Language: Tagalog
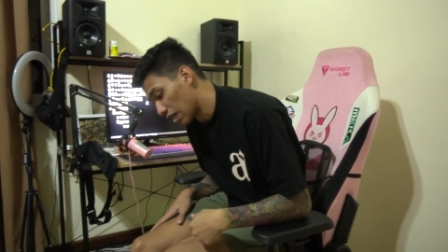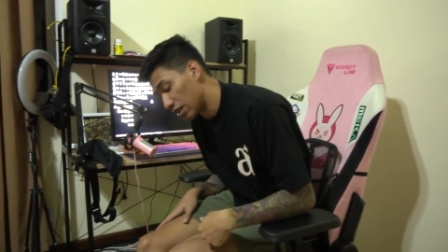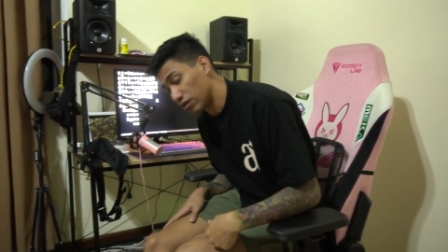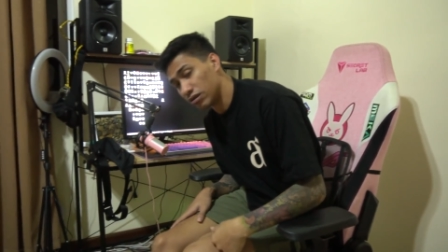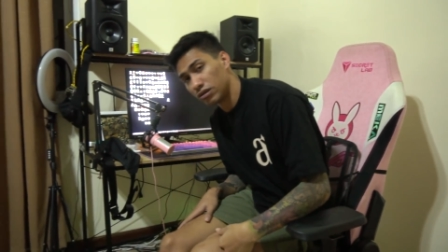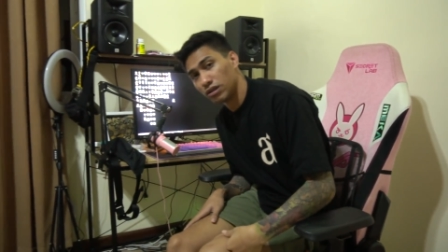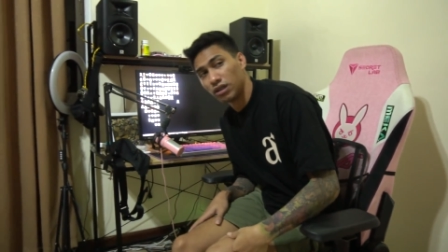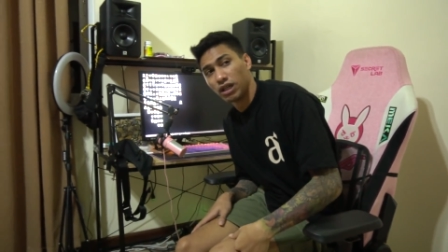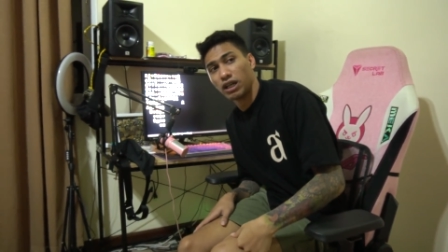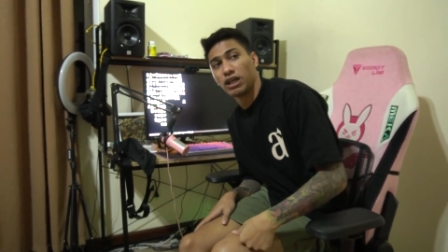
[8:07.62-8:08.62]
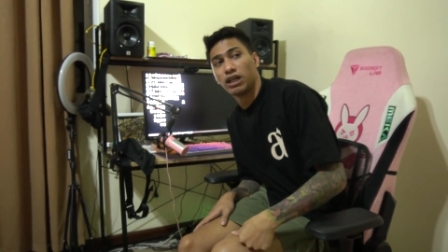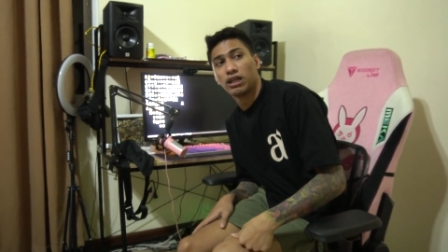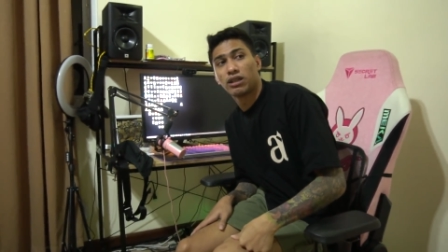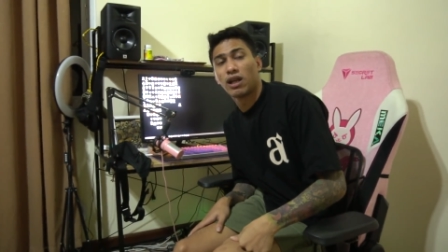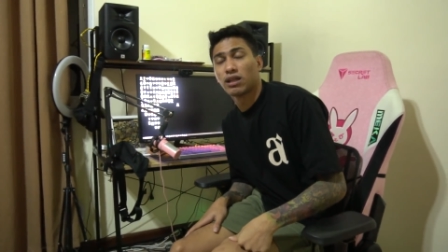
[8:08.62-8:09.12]
sa ano,
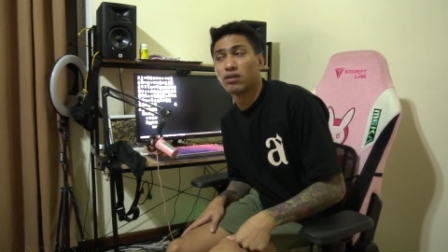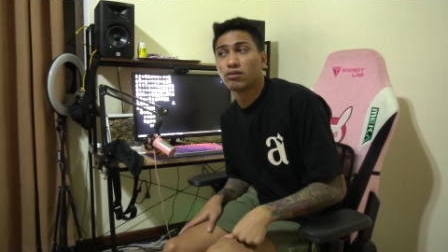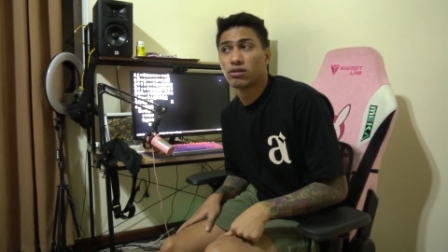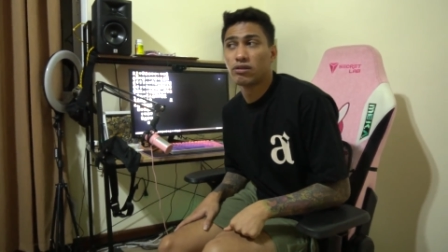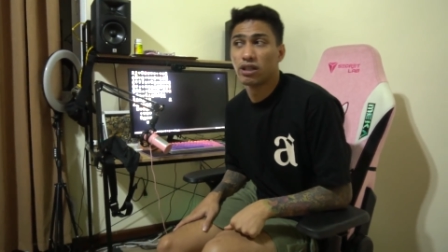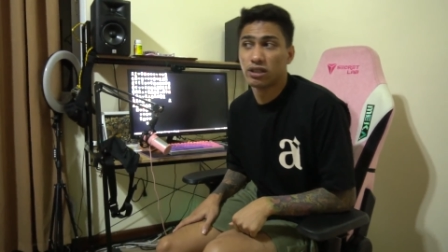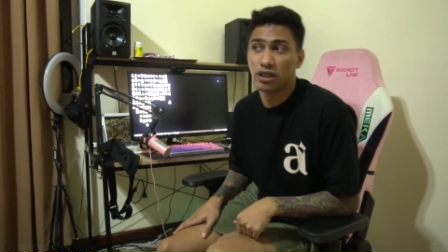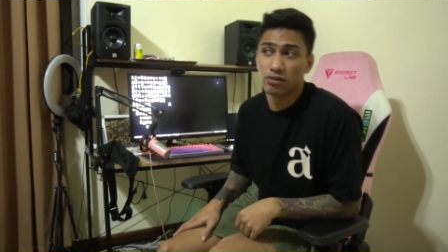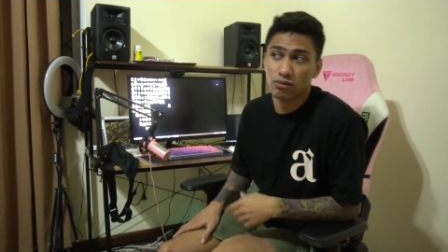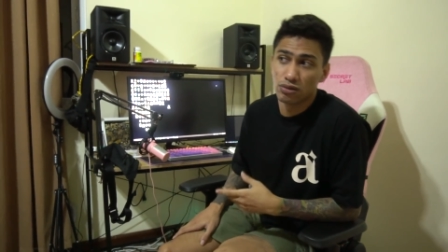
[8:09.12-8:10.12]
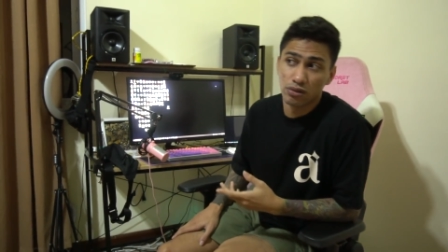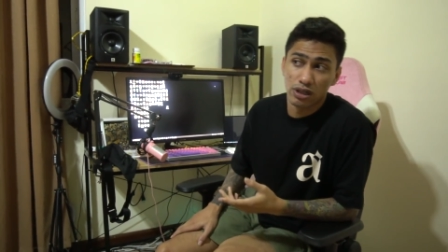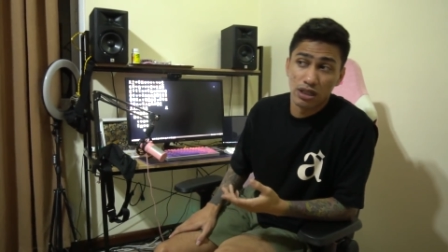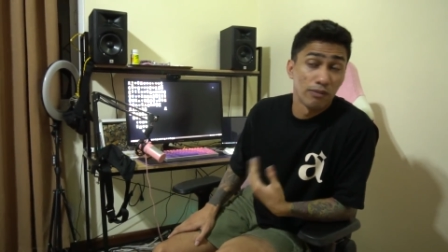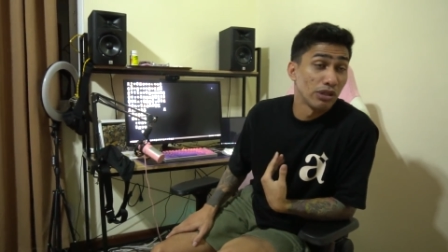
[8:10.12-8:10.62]
And tinatanong ko Sir MJ kung gusto
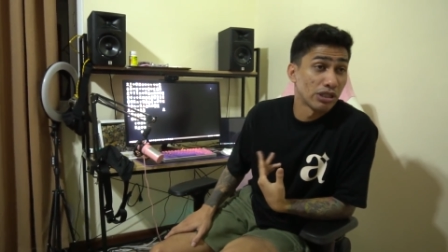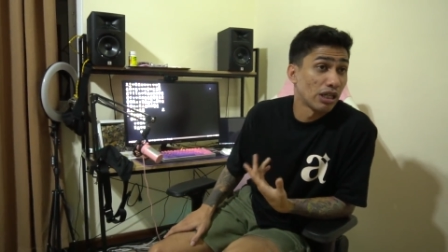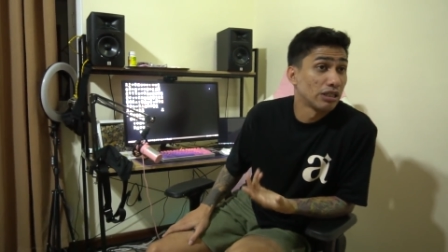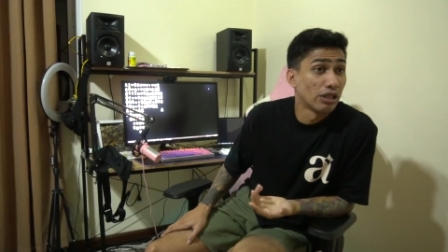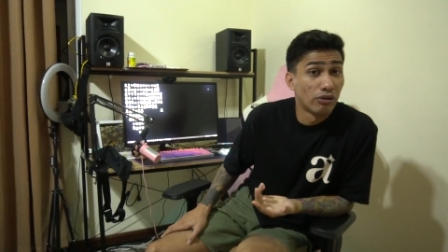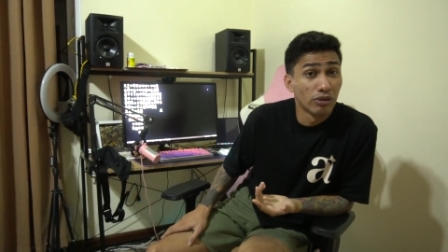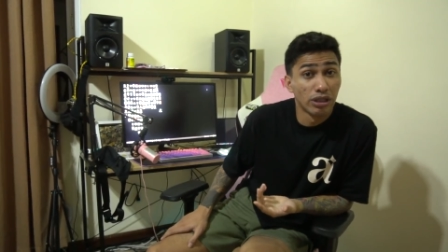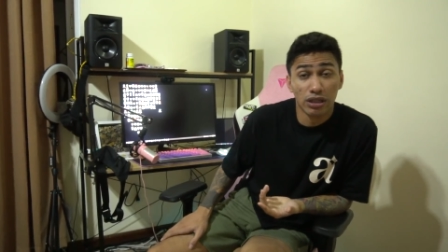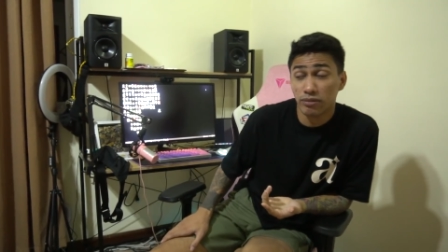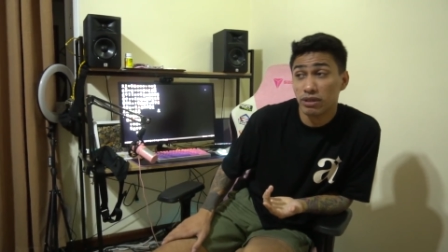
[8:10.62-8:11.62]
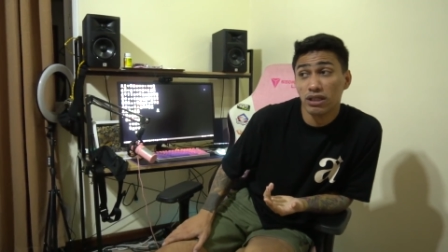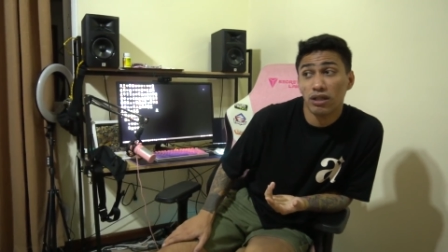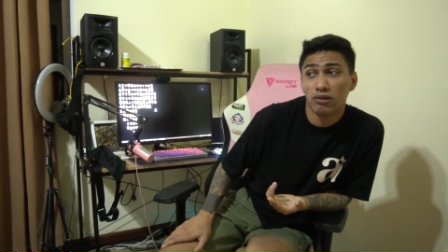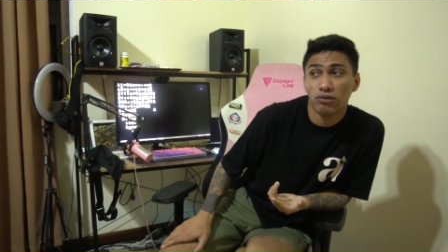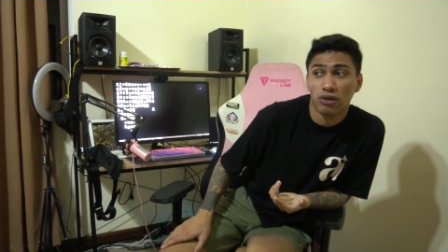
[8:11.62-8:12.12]
niya, sabi niya sa kanya okay lang naman
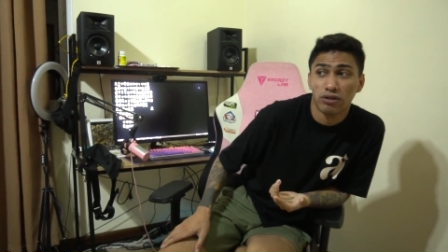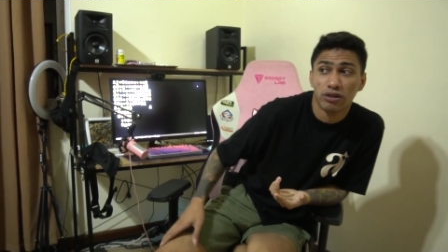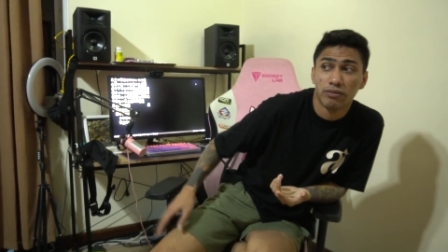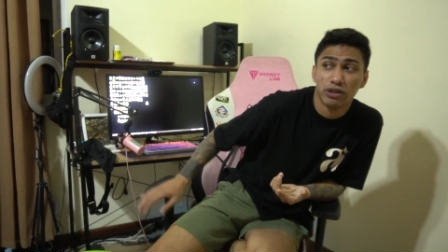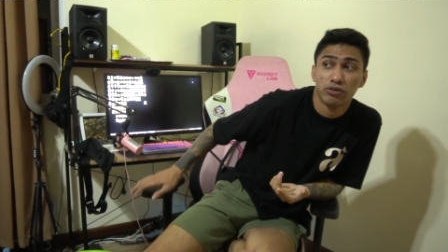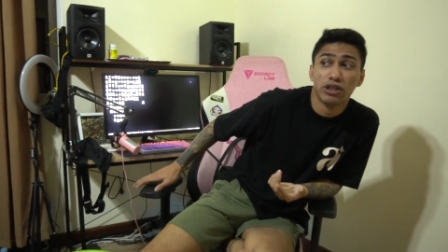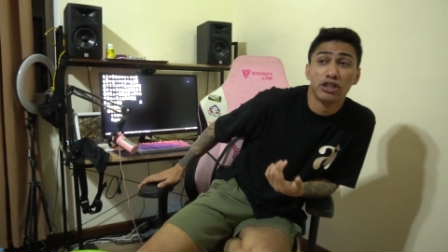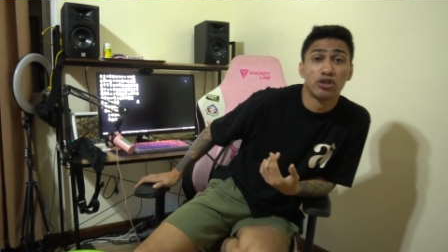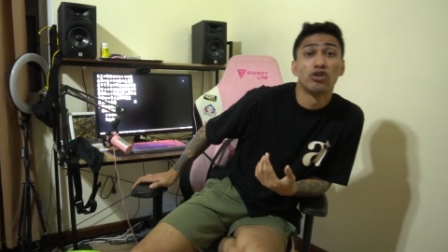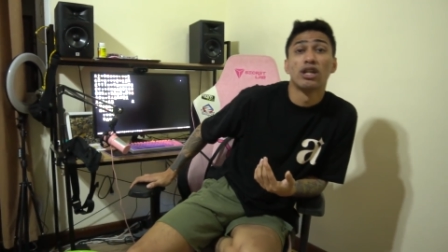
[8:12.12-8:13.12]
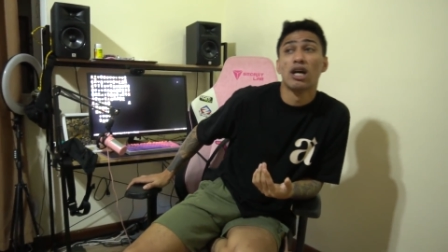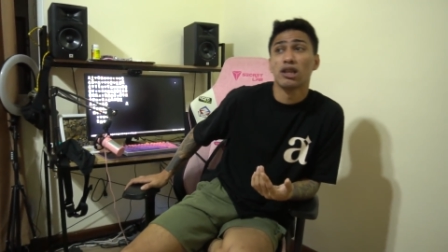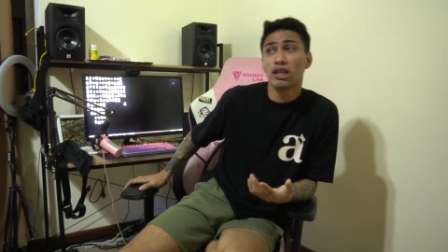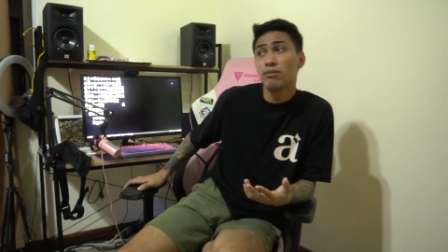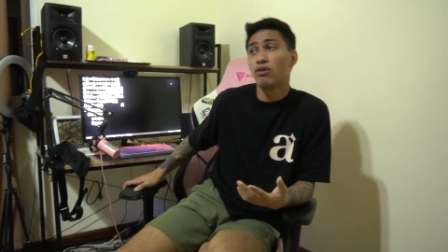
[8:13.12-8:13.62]
daw kung ano naman yung decision
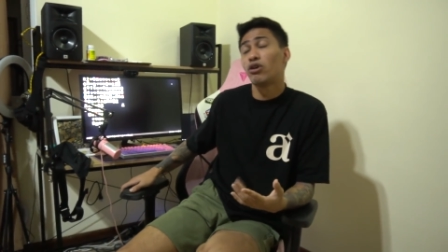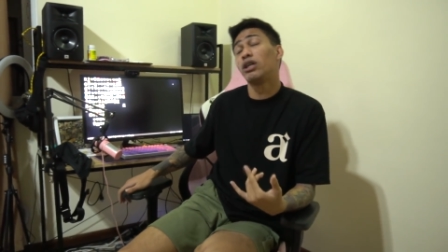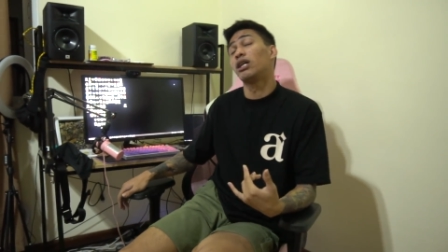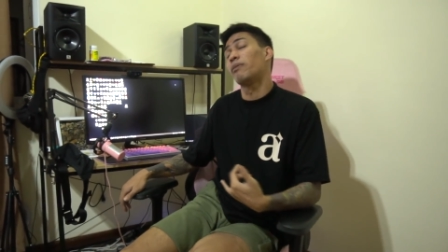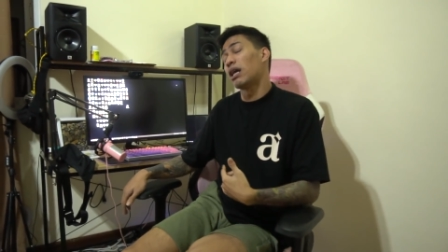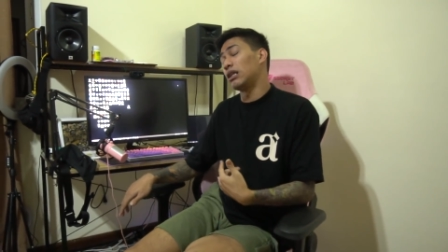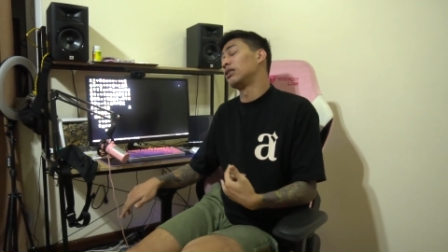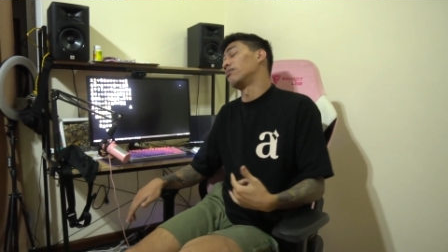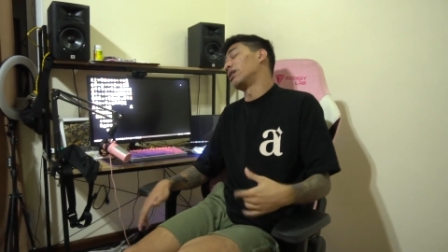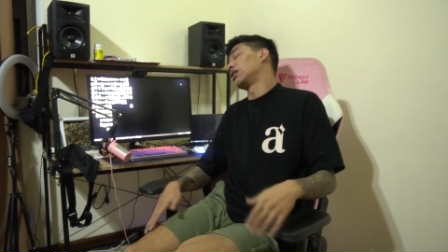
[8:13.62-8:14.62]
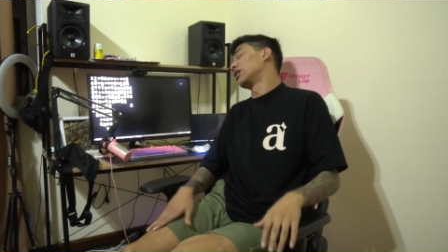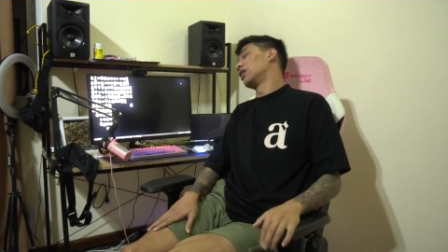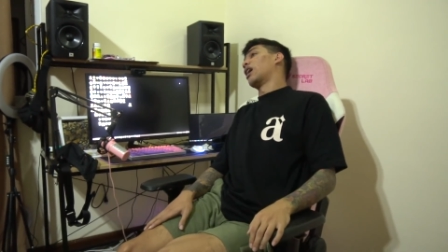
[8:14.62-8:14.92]
ng team or ng management.